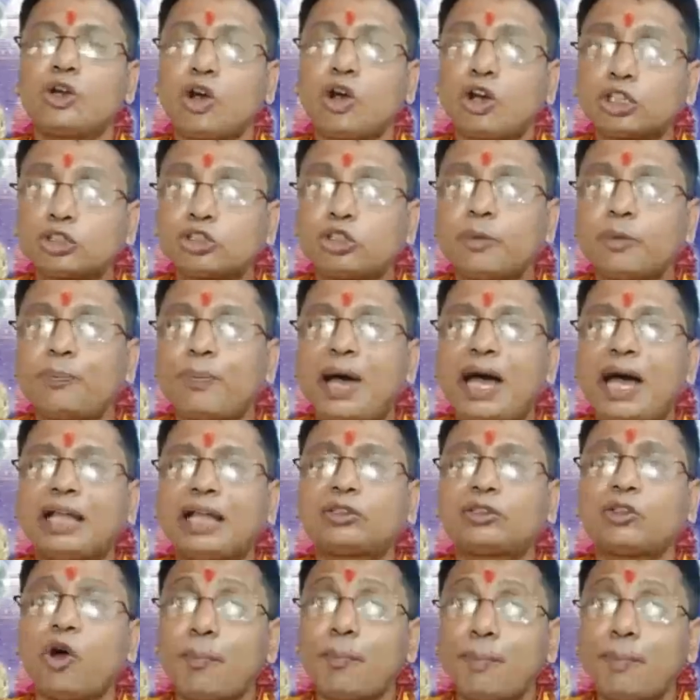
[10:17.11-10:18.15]

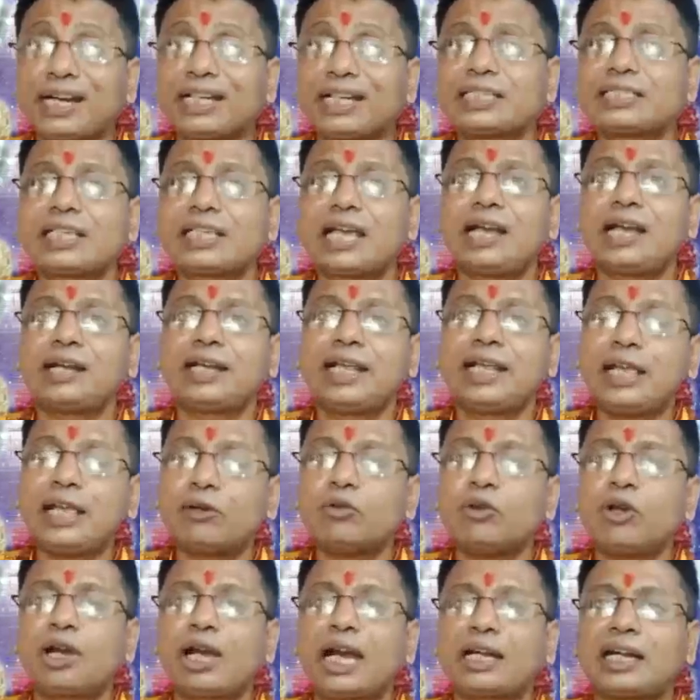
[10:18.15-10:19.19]
রক্তপাত অপারেশন
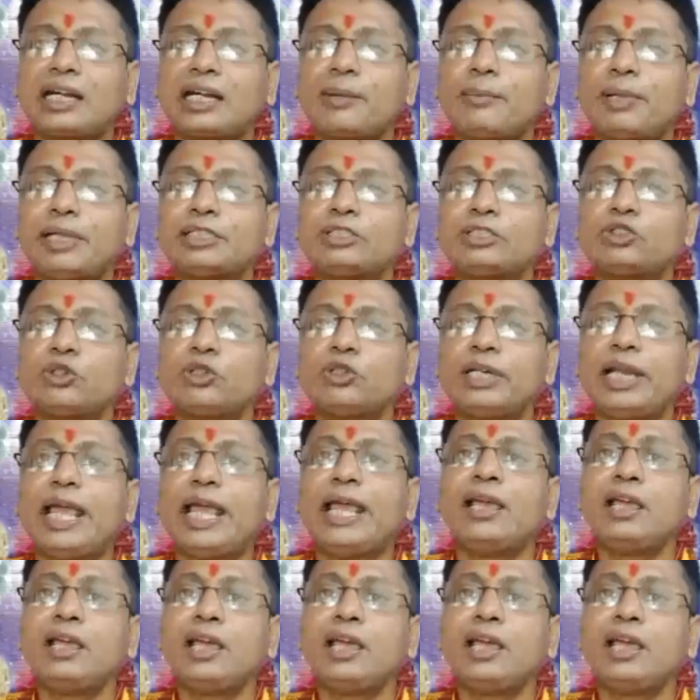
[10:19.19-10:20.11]
এগুলো কাটাবার জন্য